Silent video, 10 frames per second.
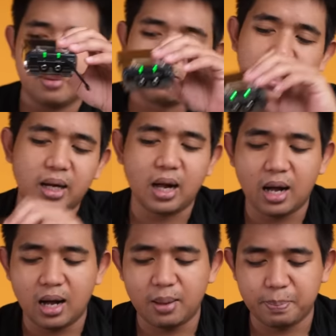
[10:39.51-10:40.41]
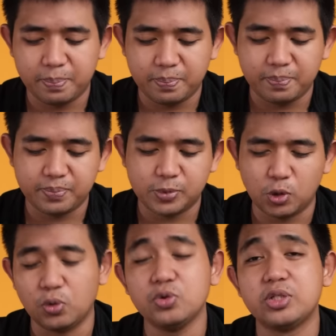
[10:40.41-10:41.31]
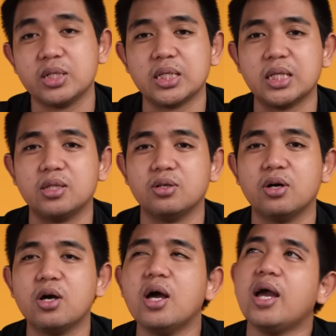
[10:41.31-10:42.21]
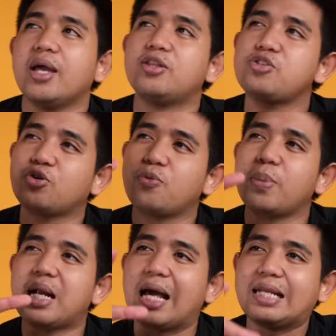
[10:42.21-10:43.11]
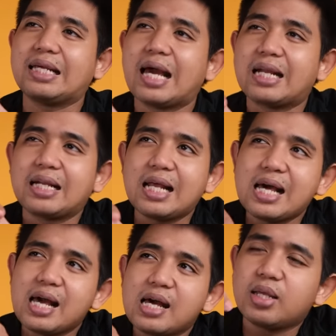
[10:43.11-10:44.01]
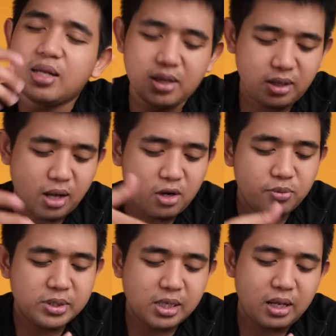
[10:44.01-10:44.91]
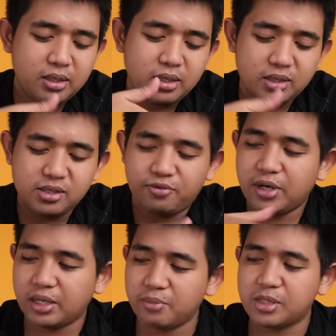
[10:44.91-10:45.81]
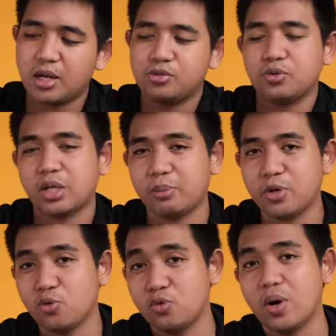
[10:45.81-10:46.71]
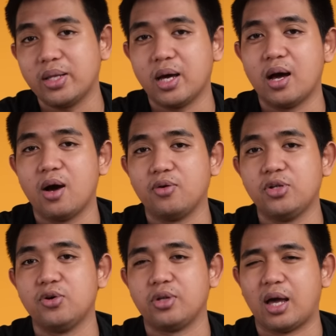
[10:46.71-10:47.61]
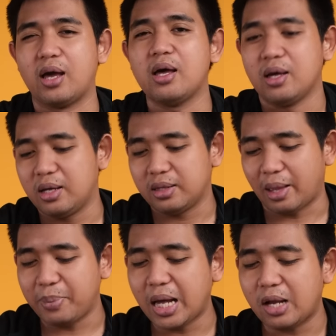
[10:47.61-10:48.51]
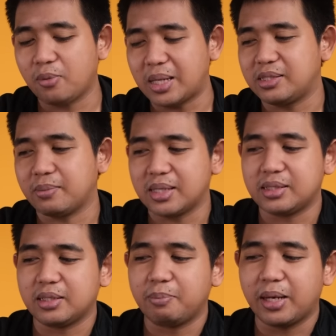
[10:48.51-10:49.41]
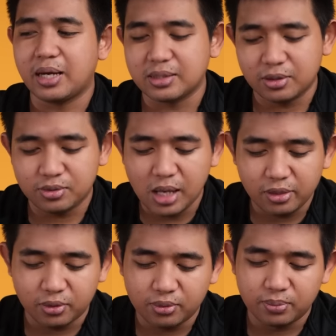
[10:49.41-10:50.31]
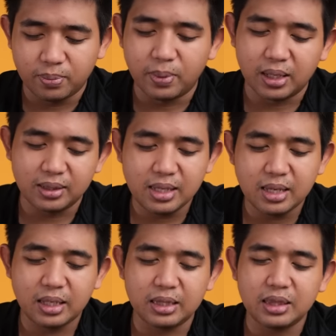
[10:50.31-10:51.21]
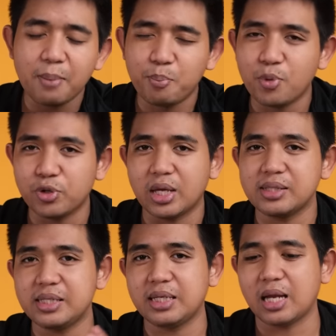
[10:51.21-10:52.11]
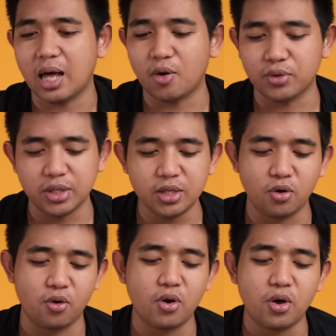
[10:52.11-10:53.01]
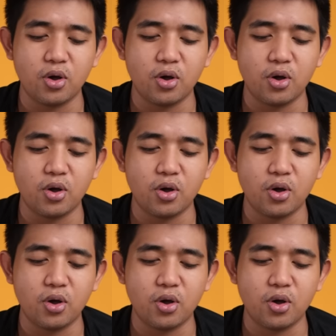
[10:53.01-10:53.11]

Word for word: backup solution gitu. Itu cukup menarik karena jadi gini, kalau misalkan di receiver kita bisa langsung terima dua-duanya audionya. Tapi kalau masing-masing dipegang satu-satu, berarti kita punya sinyal audio